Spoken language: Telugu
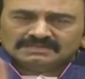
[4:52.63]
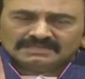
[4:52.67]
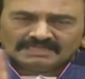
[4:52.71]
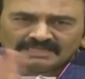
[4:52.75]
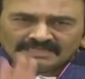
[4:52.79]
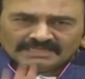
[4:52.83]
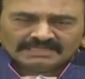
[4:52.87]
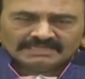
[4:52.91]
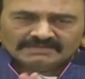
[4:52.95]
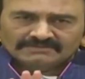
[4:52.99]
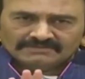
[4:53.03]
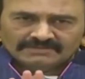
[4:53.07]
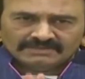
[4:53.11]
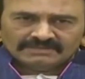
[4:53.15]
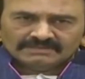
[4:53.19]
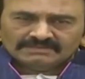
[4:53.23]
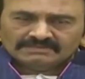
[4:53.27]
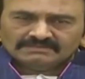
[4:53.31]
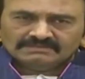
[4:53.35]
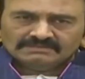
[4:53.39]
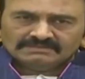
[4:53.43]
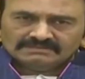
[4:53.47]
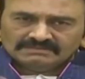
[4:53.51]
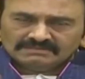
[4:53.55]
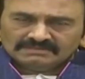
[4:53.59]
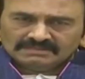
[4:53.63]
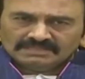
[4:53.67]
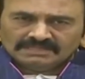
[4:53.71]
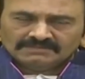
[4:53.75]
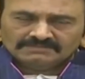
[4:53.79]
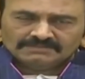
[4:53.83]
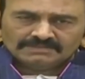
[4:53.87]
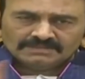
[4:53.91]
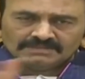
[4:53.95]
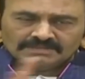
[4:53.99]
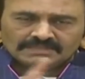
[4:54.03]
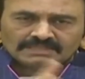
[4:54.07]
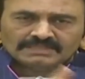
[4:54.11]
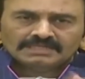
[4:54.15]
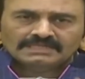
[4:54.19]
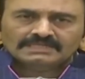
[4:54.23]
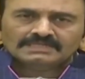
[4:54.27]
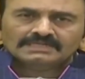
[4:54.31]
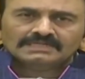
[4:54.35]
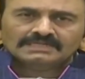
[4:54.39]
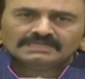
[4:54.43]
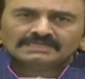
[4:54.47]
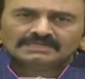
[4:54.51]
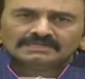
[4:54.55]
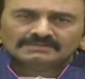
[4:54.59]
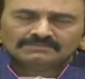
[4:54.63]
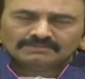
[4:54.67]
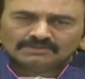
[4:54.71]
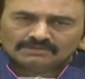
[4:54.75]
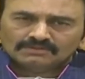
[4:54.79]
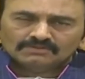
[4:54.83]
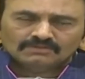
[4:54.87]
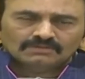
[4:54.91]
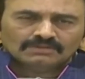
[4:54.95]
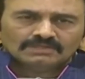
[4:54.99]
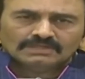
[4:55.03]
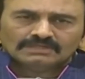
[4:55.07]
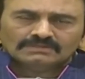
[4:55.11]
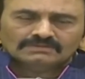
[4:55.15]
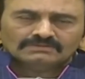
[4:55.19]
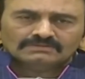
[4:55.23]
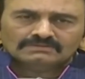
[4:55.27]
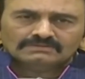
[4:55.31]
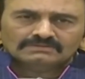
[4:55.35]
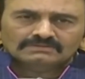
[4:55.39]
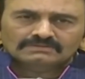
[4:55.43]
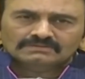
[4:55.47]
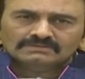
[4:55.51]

నాకేమి రామచంద్ర నాయుడు గారు నా బంధువు కాదు